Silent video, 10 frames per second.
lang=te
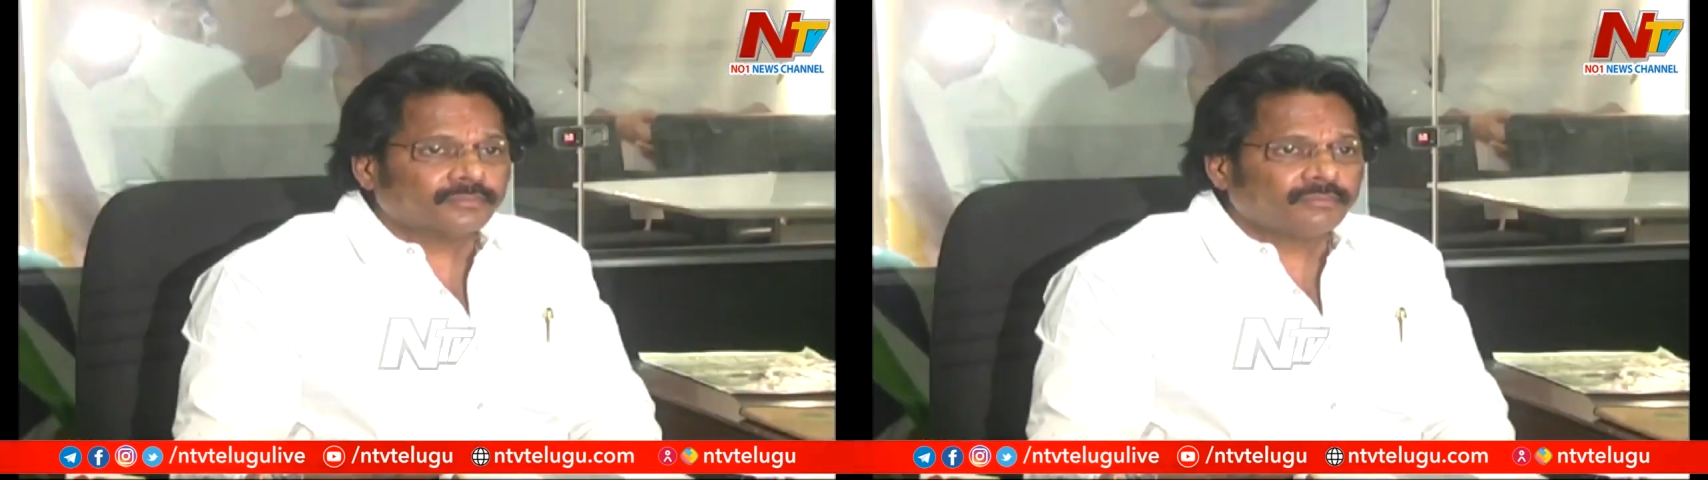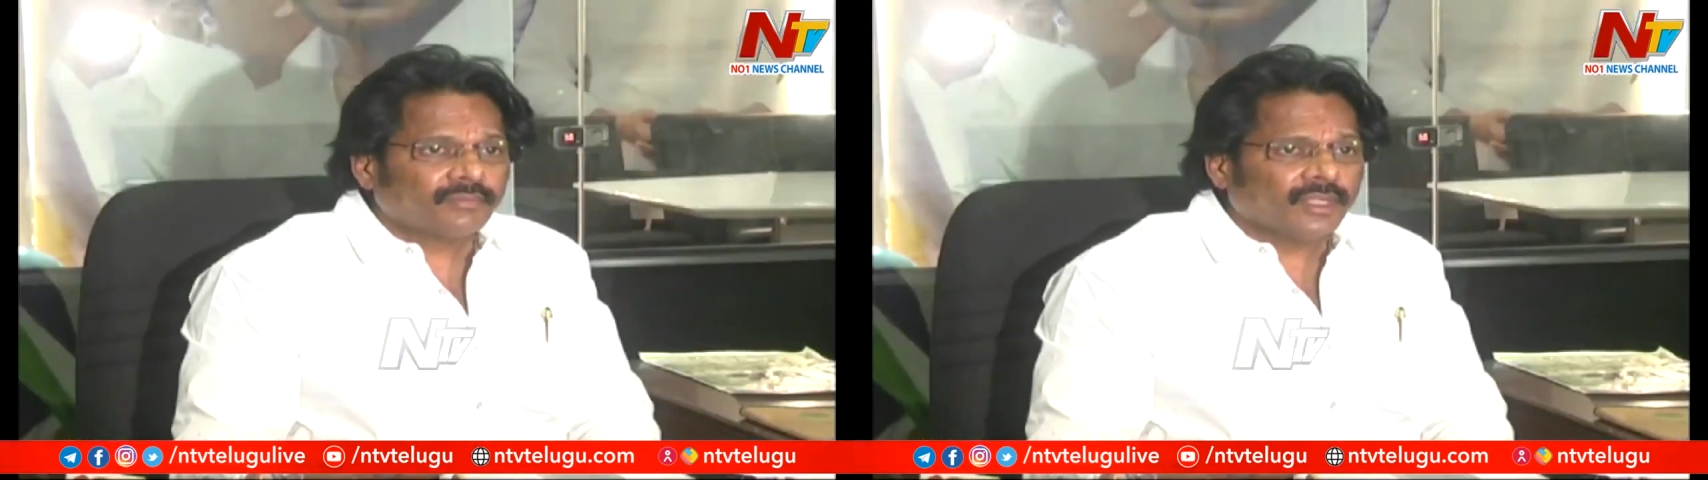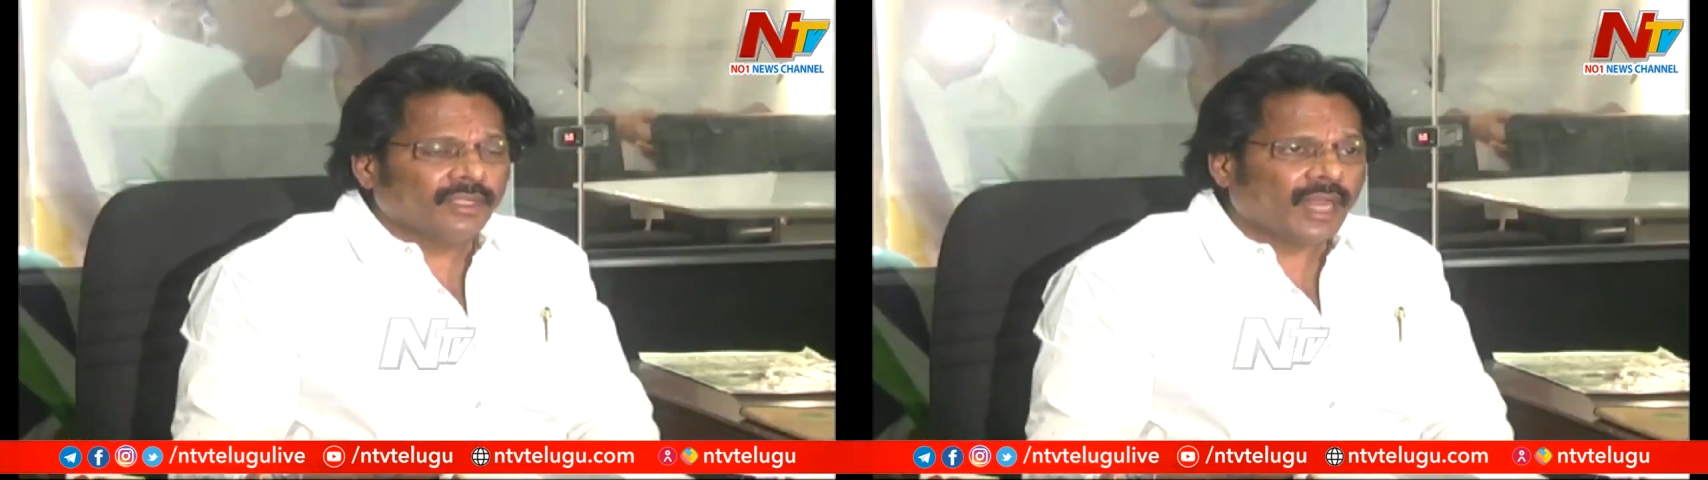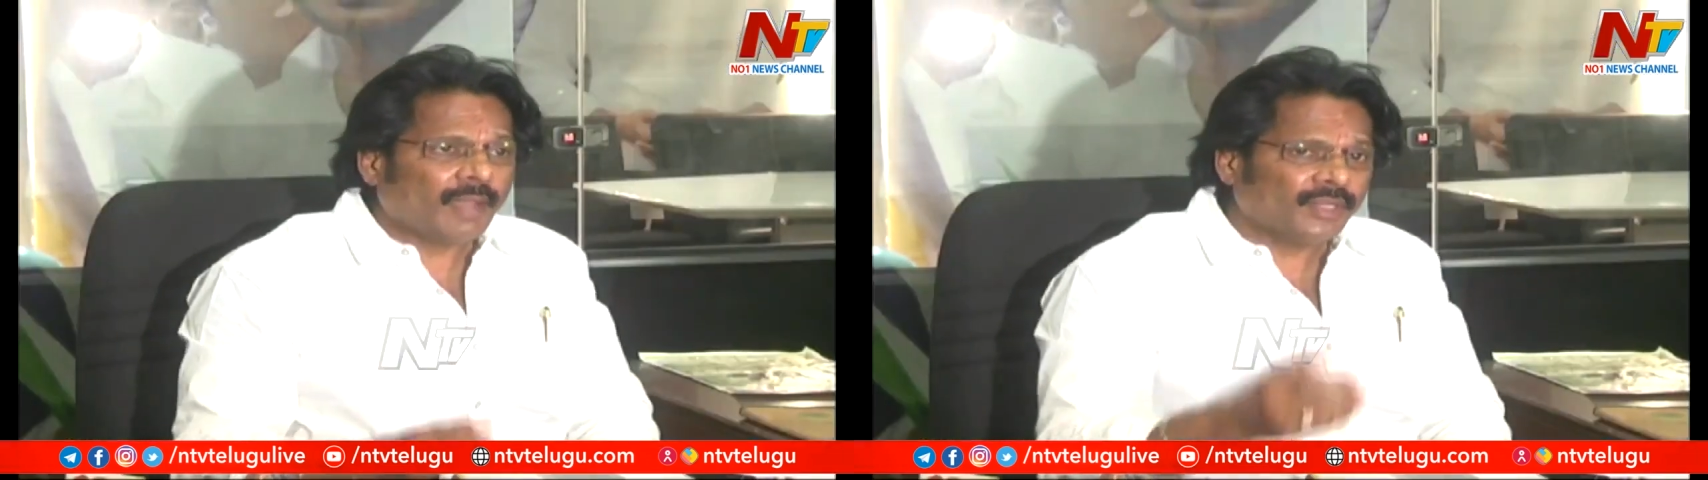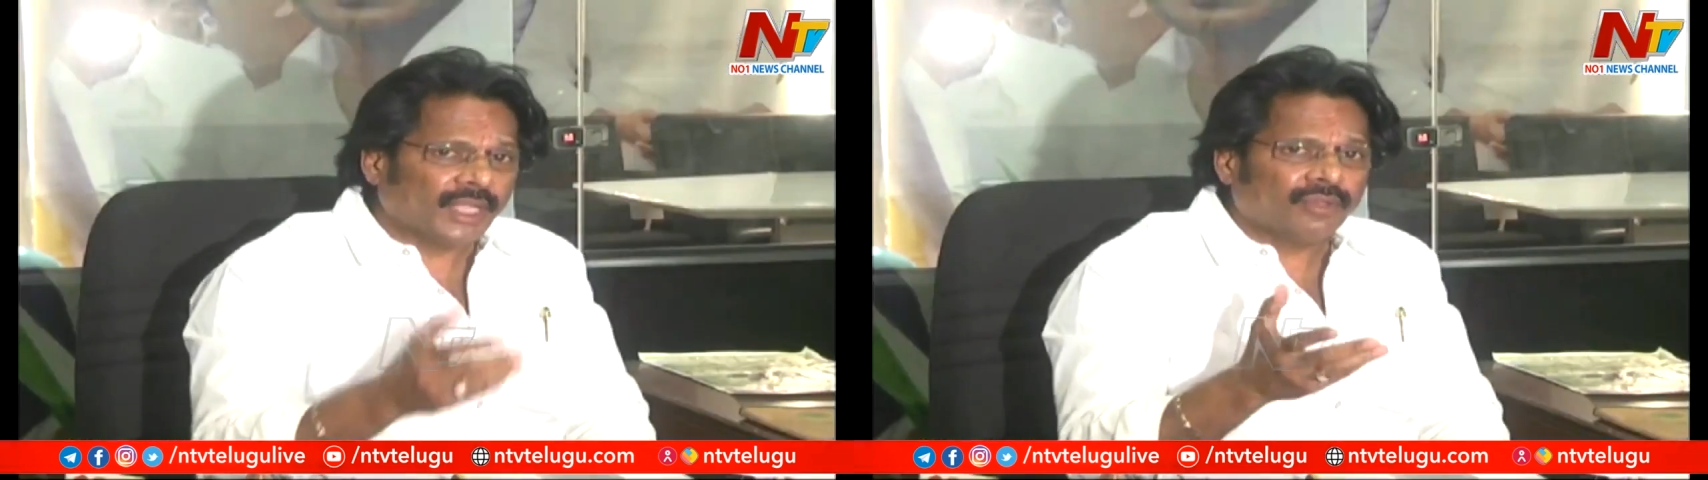ఛాన్స్
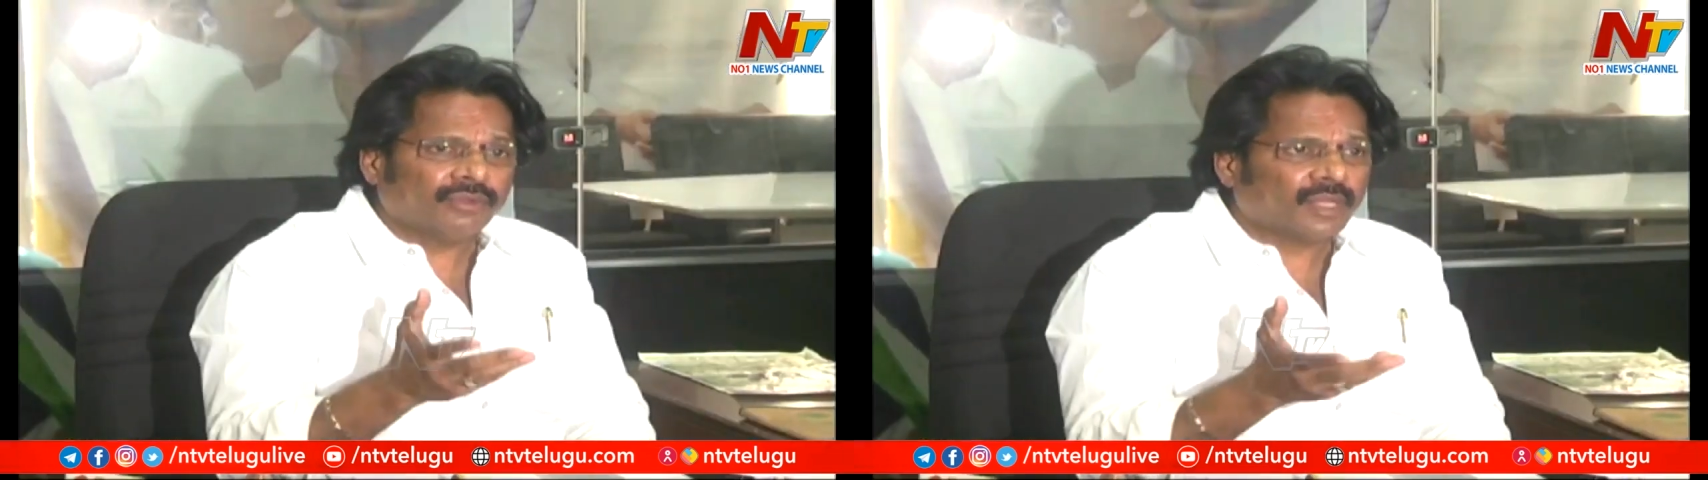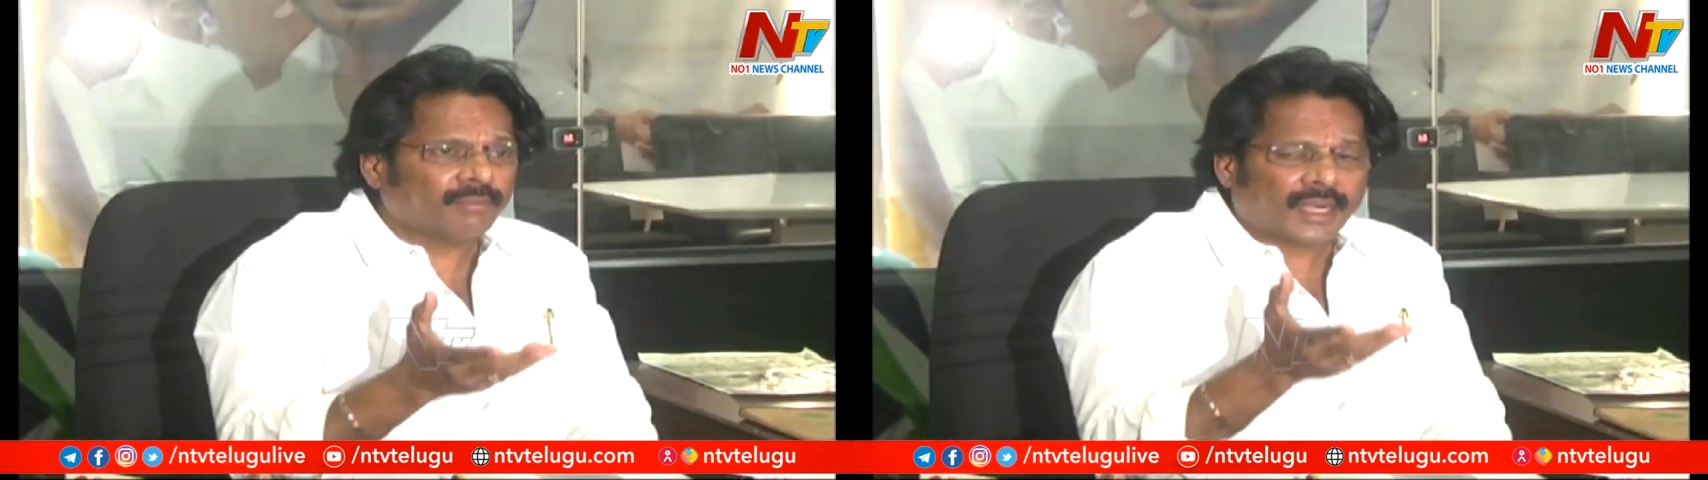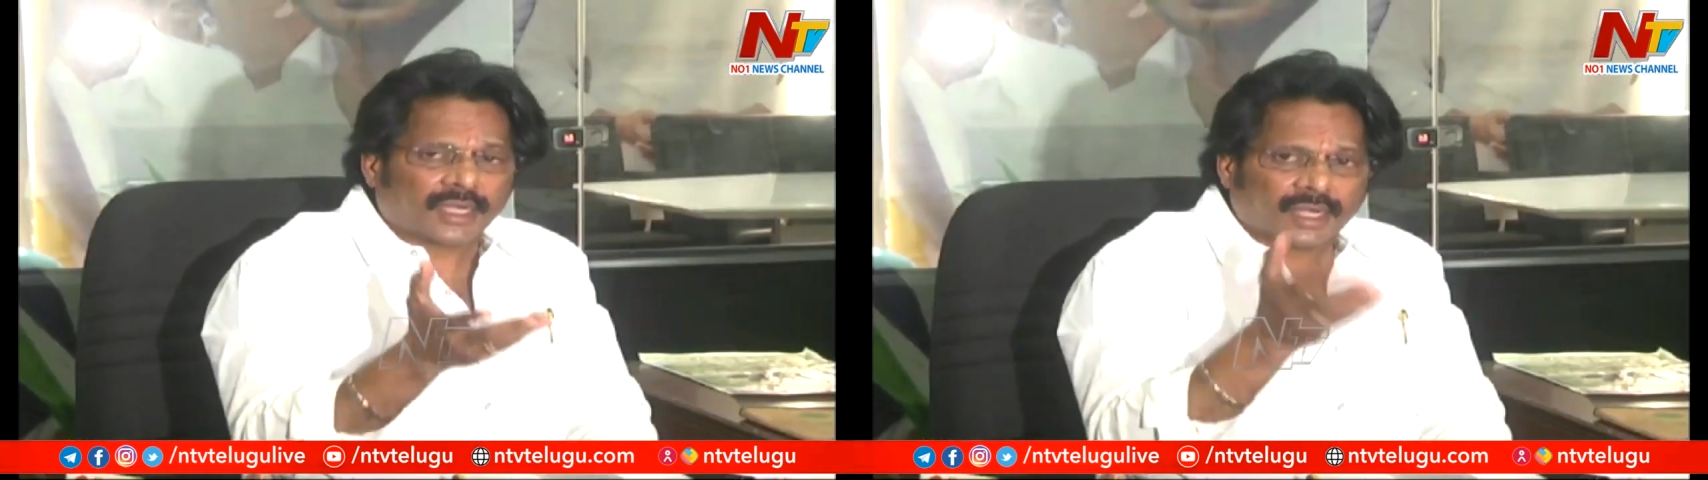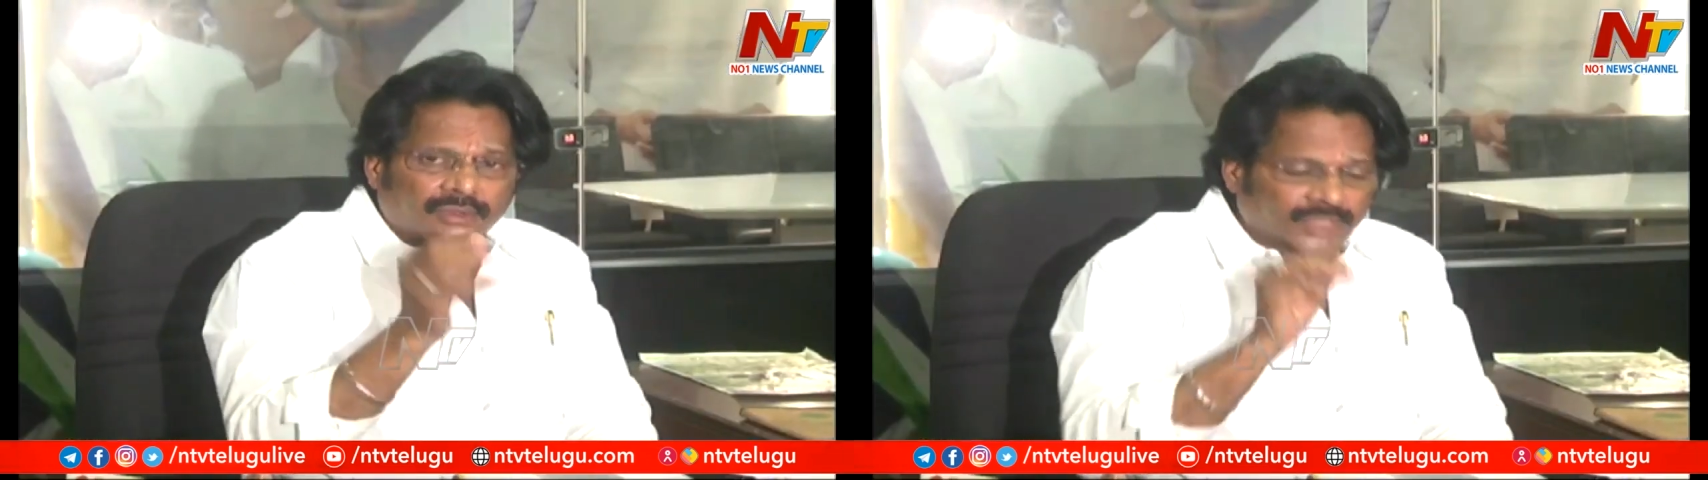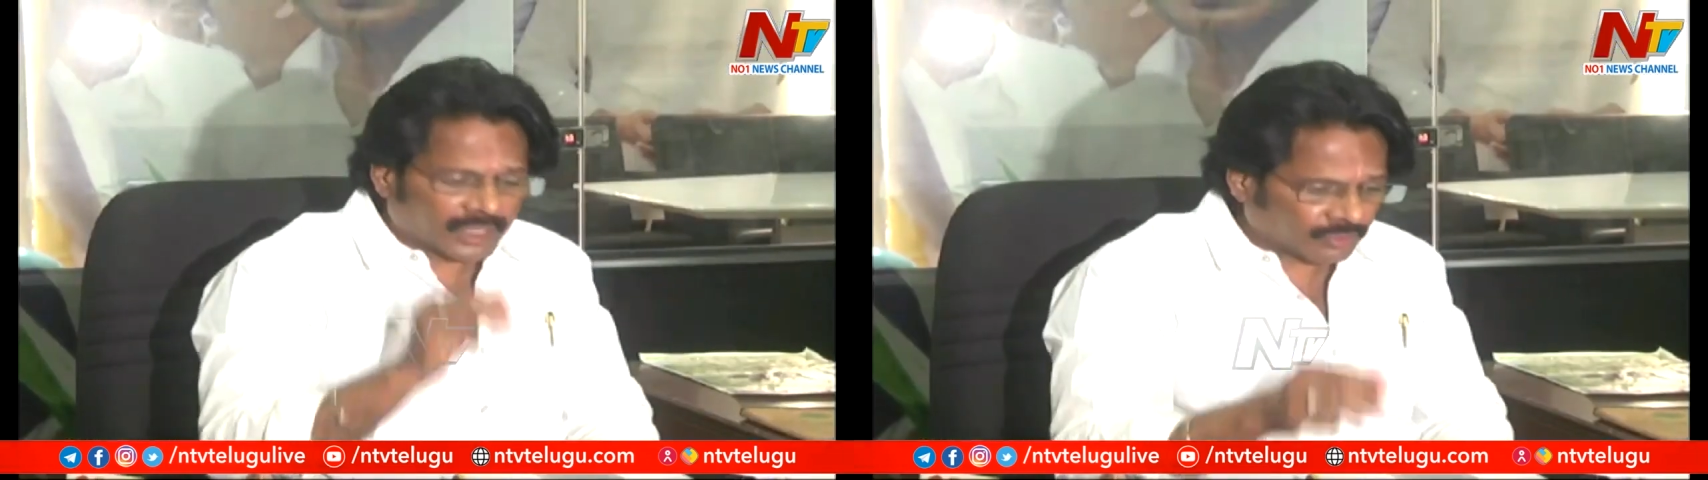కొట్టేయవచ్చన్నది ఆయన
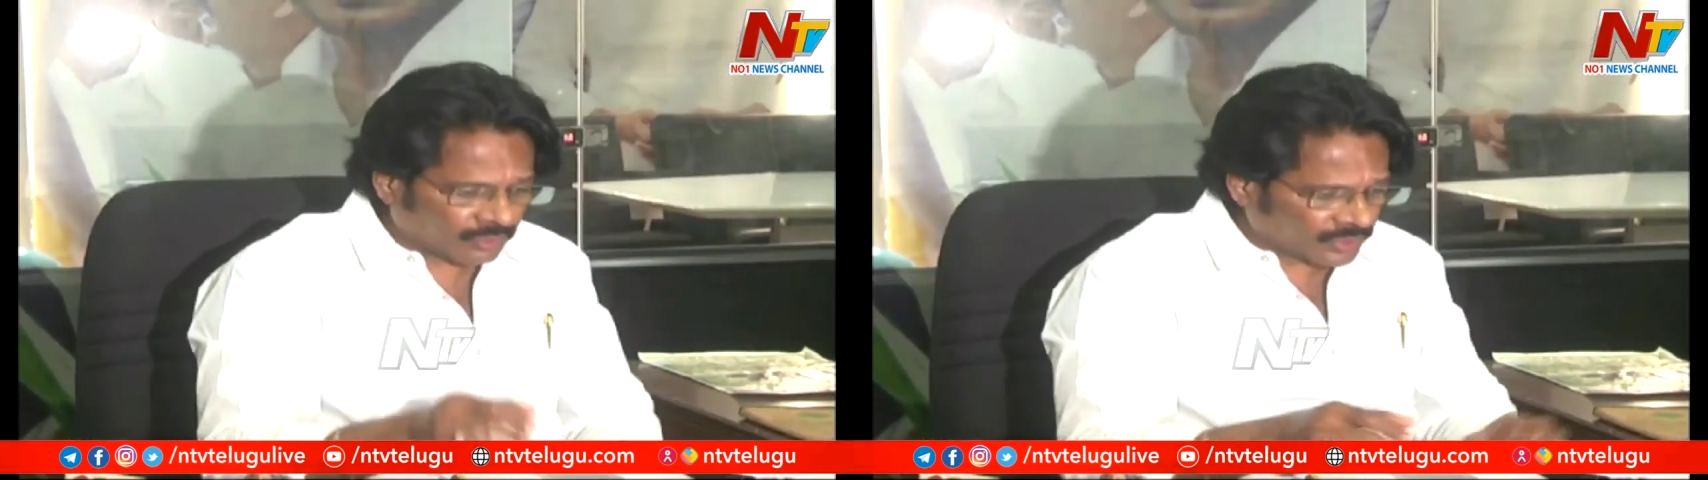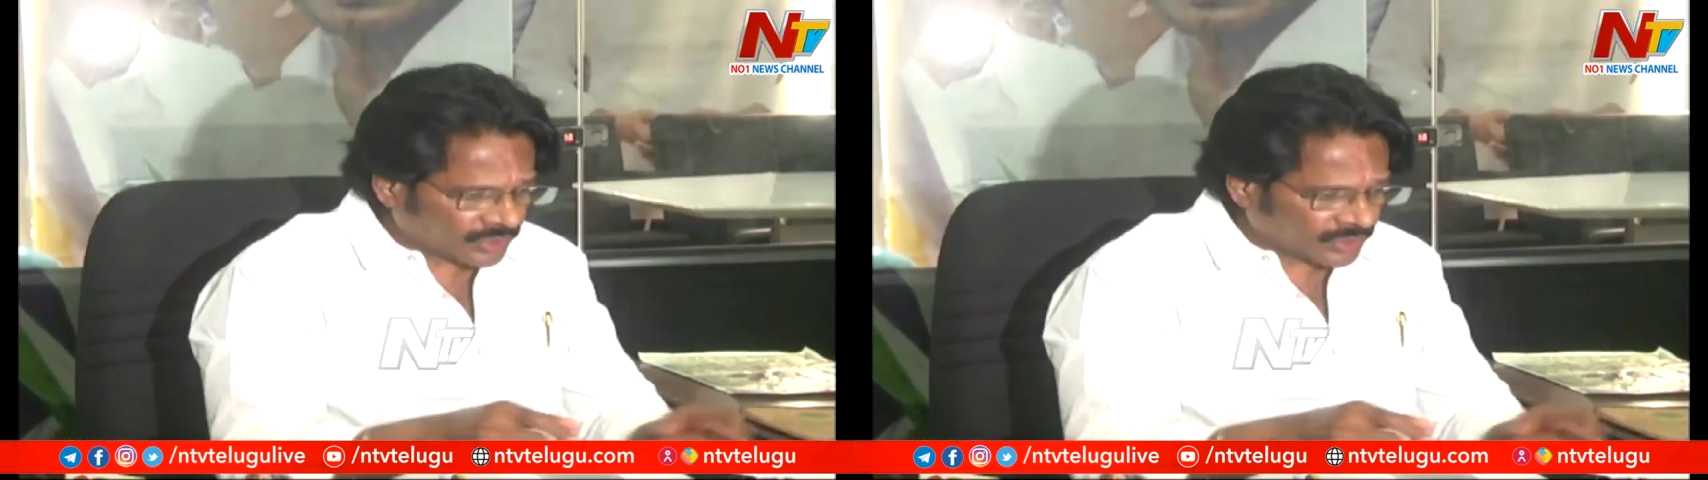ఆలోచన